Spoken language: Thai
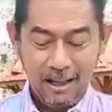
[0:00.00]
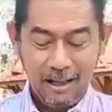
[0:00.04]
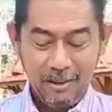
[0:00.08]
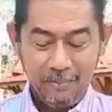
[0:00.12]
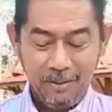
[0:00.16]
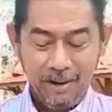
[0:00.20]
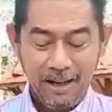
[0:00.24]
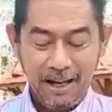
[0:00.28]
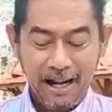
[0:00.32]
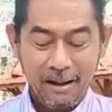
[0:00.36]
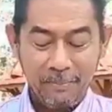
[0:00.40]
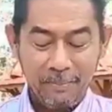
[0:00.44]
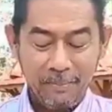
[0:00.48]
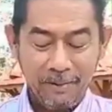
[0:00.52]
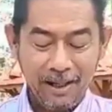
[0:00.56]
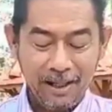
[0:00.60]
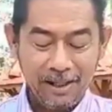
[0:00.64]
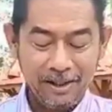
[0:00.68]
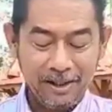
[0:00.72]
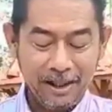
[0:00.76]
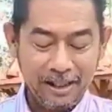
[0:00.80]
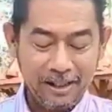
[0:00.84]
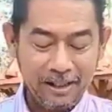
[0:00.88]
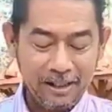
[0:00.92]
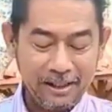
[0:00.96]
เพื่อขับเคลื่อน
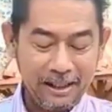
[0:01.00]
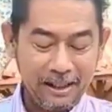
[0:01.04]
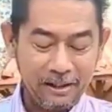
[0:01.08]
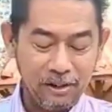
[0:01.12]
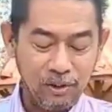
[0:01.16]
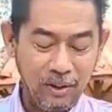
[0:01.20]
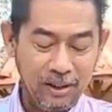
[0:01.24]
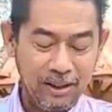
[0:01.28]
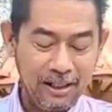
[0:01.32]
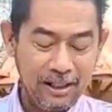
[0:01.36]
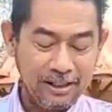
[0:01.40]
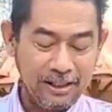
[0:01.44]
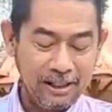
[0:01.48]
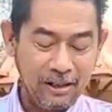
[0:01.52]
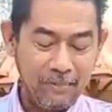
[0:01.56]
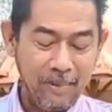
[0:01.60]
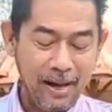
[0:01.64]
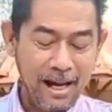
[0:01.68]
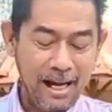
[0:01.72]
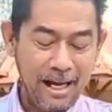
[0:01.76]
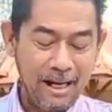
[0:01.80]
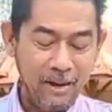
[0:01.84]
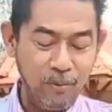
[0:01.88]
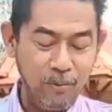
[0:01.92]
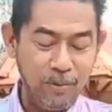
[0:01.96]
เศรษฐกิจช่วยเหลือชาว
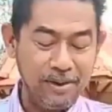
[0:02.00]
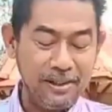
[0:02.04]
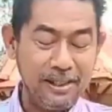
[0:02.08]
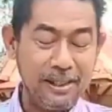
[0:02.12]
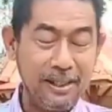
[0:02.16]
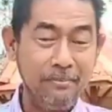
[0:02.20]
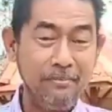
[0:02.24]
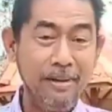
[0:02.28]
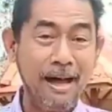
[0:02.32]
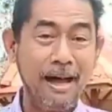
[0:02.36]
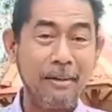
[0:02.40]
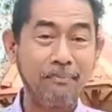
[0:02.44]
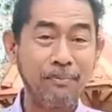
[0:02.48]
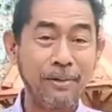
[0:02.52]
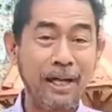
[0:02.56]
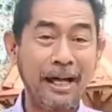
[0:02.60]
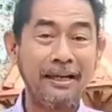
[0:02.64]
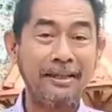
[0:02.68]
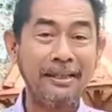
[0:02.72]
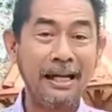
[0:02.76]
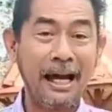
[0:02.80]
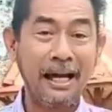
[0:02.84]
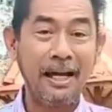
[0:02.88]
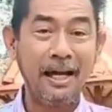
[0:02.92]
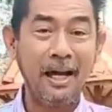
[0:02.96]
บ้านและวิถีแบบ
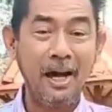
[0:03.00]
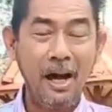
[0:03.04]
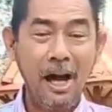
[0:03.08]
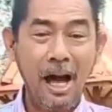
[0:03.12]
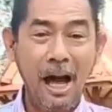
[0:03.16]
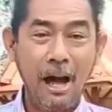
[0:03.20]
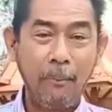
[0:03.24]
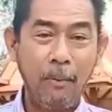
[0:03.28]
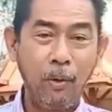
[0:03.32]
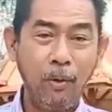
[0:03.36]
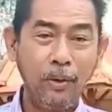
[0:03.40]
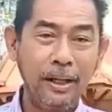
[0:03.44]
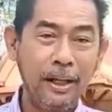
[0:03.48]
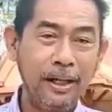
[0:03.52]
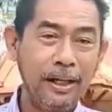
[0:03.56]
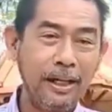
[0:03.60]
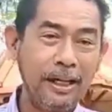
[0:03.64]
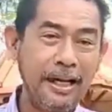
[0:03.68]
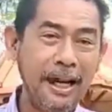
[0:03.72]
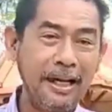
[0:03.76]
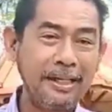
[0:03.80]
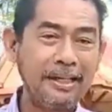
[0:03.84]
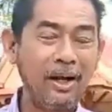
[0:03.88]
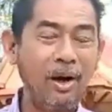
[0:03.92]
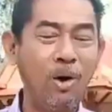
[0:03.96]
ไทยๆเอาพูดอย่างนี้
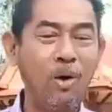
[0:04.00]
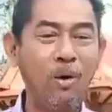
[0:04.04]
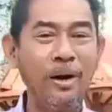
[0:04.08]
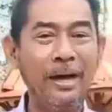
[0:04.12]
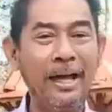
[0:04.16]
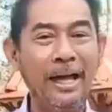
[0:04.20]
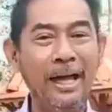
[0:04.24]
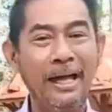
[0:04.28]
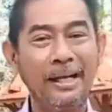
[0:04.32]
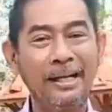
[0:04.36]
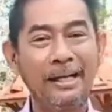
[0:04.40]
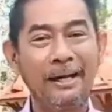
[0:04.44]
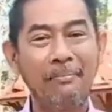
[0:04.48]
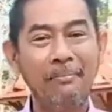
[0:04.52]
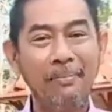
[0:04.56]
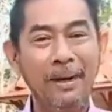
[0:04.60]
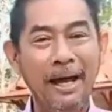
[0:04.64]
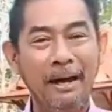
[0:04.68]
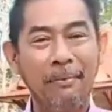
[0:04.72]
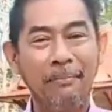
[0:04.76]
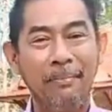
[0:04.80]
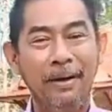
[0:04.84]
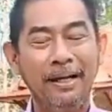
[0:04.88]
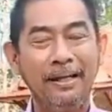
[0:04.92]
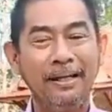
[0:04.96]
น่าจะลงเขตกำแพ
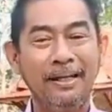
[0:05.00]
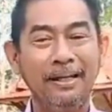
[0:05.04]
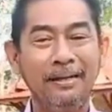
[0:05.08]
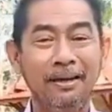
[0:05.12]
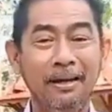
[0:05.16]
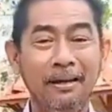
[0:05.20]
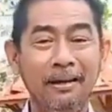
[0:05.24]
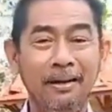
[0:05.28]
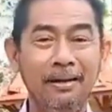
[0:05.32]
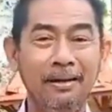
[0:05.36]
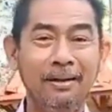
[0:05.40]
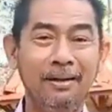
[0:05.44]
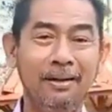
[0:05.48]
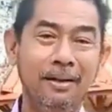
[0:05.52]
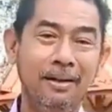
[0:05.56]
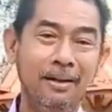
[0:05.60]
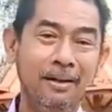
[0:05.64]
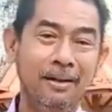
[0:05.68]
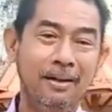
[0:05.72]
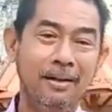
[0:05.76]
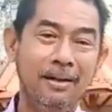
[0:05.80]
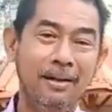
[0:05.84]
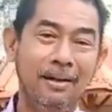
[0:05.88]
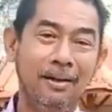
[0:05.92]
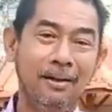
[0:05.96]
งเพชรนะ
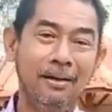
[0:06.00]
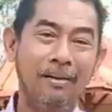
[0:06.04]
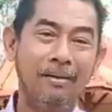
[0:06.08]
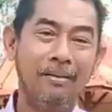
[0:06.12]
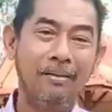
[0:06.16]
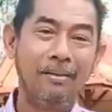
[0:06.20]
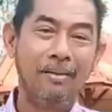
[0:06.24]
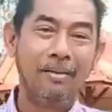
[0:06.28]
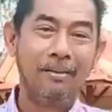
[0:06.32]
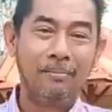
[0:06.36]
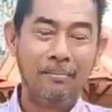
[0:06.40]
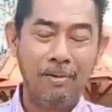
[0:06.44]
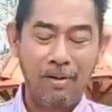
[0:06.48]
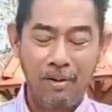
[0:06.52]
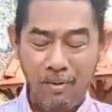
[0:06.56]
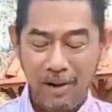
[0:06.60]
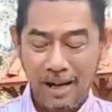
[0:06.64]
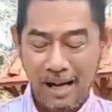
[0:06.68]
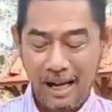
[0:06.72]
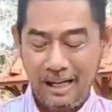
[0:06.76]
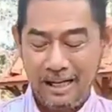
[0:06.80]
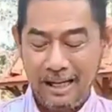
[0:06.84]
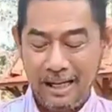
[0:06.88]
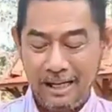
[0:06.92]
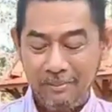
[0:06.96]
เพราะว่า
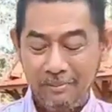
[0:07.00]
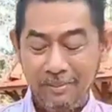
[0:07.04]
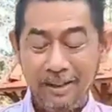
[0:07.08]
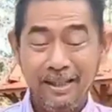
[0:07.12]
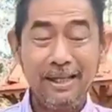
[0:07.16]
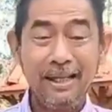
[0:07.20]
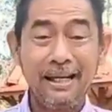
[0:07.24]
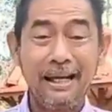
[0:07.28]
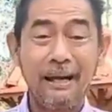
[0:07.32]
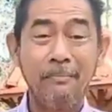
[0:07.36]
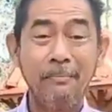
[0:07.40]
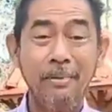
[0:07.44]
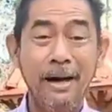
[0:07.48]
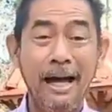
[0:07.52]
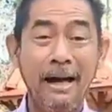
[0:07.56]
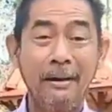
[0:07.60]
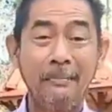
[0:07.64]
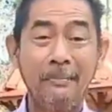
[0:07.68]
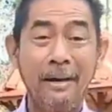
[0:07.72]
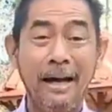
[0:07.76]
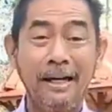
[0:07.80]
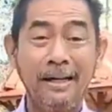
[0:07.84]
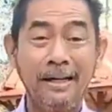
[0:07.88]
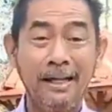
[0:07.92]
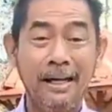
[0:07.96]
เน้นไปที่กำแพง
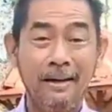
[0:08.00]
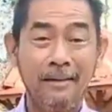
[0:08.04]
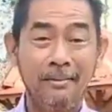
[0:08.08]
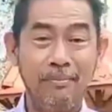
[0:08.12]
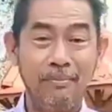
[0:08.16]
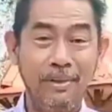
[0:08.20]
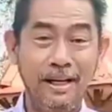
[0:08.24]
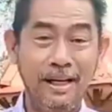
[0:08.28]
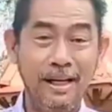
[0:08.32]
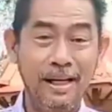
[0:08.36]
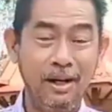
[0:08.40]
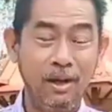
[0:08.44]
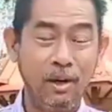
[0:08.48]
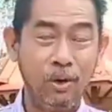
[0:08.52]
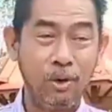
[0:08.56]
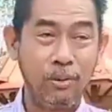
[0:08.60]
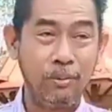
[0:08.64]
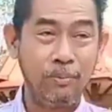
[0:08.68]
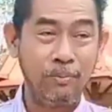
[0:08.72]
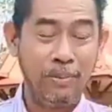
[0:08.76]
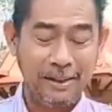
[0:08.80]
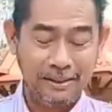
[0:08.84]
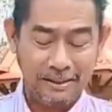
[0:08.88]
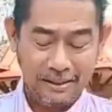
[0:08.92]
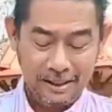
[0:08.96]
เพชรไม่ได้ลง
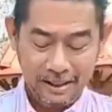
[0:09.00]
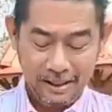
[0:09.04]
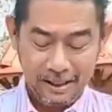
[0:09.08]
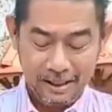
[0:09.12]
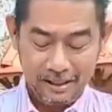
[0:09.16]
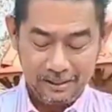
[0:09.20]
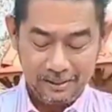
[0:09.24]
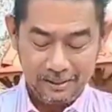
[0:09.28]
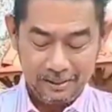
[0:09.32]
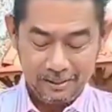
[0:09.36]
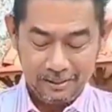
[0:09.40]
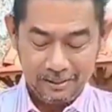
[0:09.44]
ปฏิริษ